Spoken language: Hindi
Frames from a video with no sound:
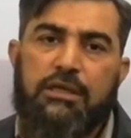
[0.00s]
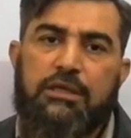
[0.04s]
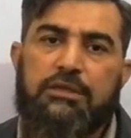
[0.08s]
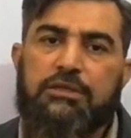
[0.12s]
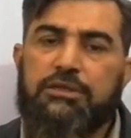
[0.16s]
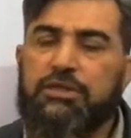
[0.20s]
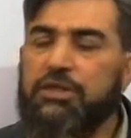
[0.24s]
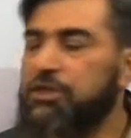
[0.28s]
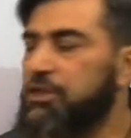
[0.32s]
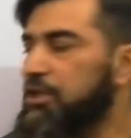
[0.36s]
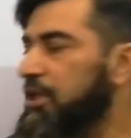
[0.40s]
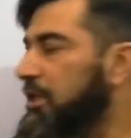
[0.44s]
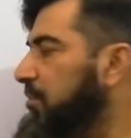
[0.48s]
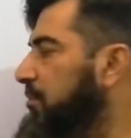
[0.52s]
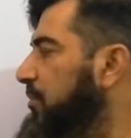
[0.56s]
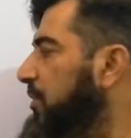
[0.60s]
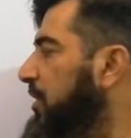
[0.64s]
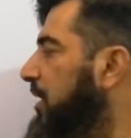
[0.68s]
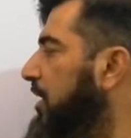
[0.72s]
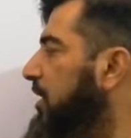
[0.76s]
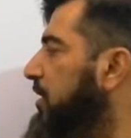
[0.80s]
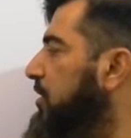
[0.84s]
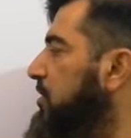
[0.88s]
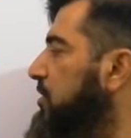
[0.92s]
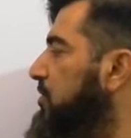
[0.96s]

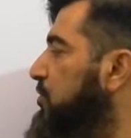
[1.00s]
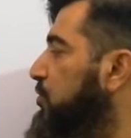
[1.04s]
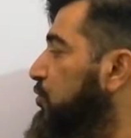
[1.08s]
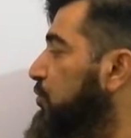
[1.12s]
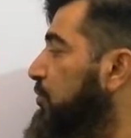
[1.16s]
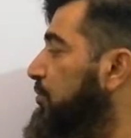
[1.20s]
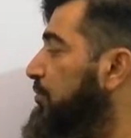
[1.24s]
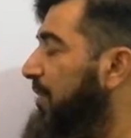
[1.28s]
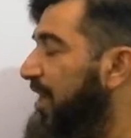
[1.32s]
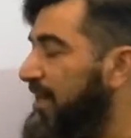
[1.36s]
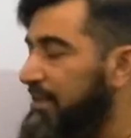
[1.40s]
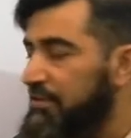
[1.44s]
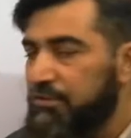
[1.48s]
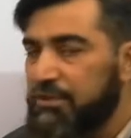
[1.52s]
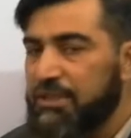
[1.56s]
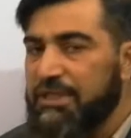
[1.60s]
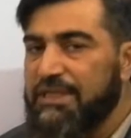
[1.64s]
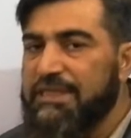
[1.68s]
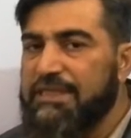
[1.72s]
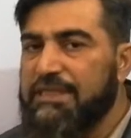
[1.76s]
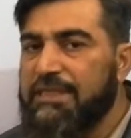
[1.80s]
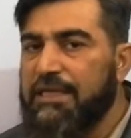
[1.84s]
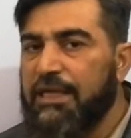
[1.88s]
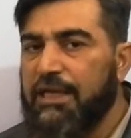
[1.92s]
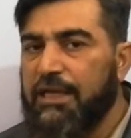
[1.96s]
डिटर्मिनेंट जो
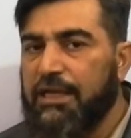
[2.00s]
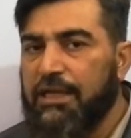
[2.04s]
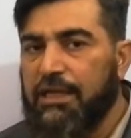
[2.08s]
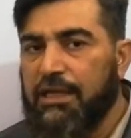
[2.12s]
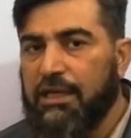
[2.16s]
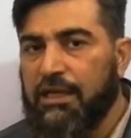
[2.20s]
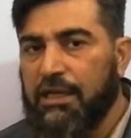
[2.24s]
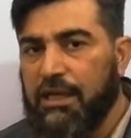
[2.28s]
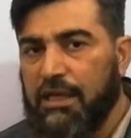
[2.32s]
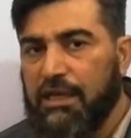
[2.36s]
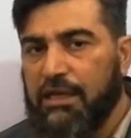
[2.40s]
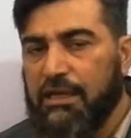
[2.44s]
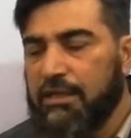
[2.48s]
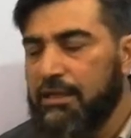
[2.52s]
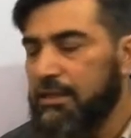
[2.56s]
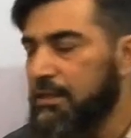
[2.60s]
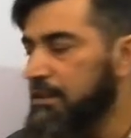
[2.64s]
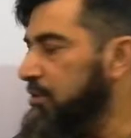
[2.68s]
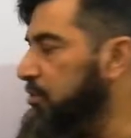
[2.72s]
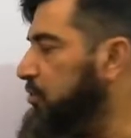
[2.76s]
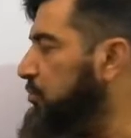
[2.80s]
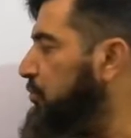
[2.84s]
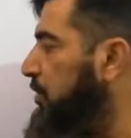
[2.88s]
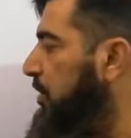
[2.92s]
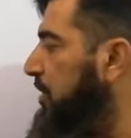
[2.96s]
मैट्रिक्स है ए
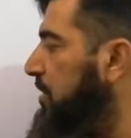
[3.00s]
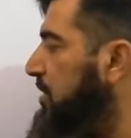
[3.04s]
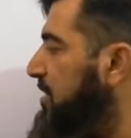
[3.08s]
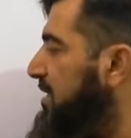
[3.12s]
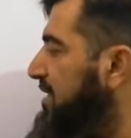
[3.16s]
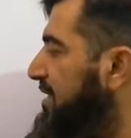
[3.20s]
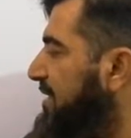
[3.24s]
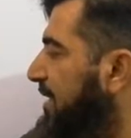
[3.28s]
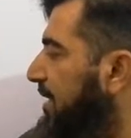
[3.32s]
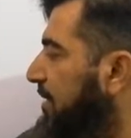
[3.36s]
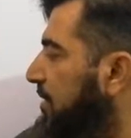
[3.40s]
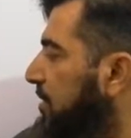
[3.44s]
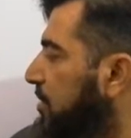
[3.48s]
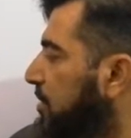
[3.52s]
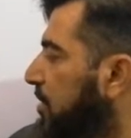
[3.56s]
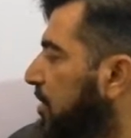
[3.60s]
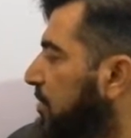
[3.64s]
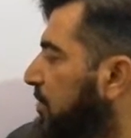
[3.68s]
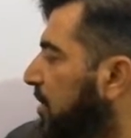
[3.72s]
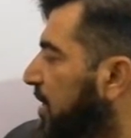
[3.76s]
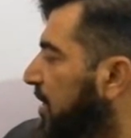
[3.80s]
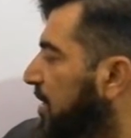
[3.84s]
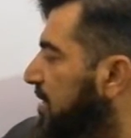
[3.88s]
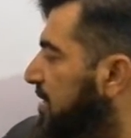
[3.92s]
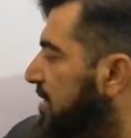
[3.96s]
चूँकि जिसका
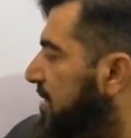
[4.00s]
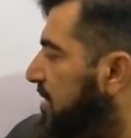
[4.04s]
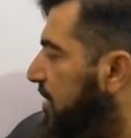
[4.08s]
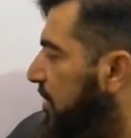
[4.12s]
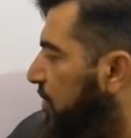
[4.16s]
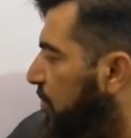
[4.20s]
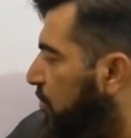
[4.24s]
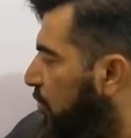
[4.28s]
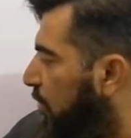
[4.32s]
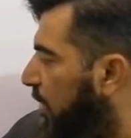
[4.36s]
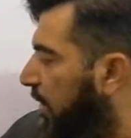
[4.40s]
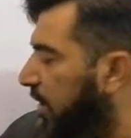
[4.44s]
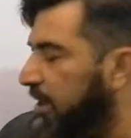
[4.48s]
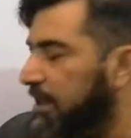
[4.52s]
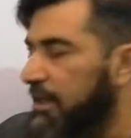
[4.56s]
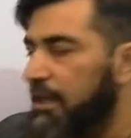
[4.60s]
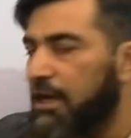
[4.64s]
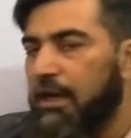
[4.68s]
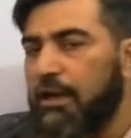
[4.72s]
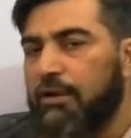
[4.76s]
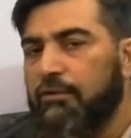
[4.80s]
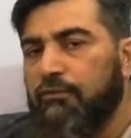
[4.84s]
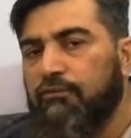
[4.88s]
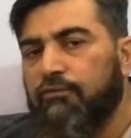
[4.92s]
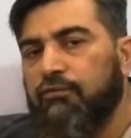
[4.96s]
डिटर्मिनेंट ज़ीरो
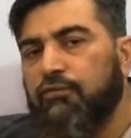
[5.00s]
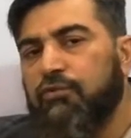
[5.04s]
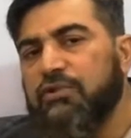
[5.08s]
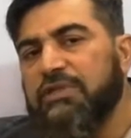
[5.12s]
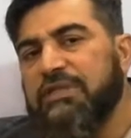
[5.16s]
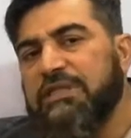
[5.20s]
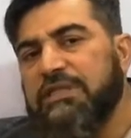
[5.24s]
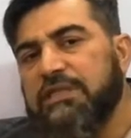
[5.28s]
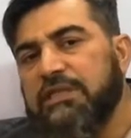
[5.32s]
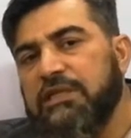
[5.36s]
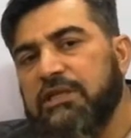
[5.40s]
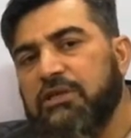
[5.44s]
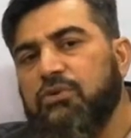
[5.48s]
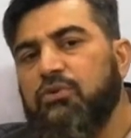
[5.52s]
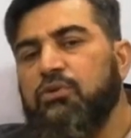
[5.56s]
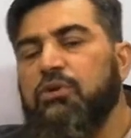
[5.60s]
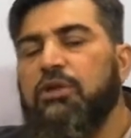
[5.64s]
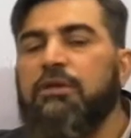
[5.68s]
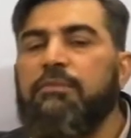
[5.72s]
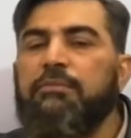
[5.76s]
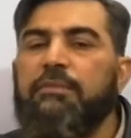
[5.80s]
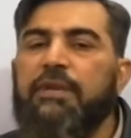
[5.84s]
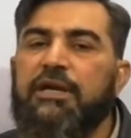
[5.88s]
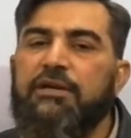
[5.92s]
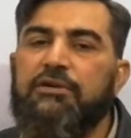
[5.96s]
आएगा वो
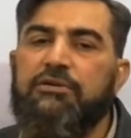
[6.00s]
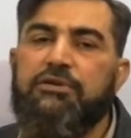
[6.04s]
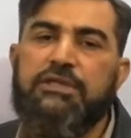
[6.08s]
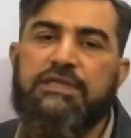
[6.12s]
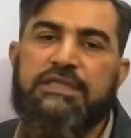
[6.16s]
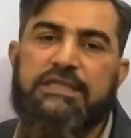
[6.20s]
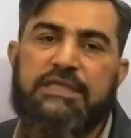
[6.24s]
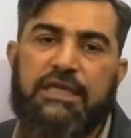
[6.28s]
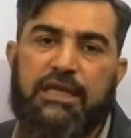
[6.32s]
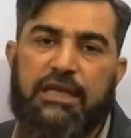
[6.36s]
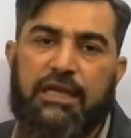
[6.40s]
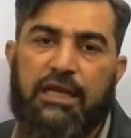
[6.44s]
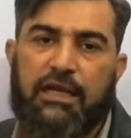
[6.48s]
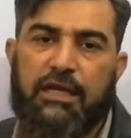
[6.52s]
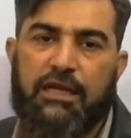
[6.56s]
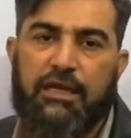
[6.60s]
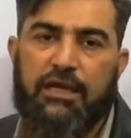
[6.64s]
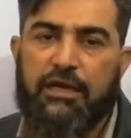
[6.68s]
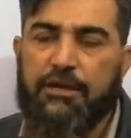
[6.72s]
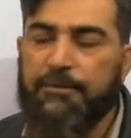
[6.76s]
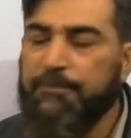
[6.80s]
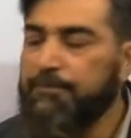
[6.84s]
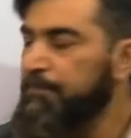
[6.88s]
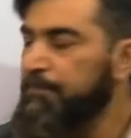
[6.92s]
सिंगुलर मैट्रिक्स कहलाएगा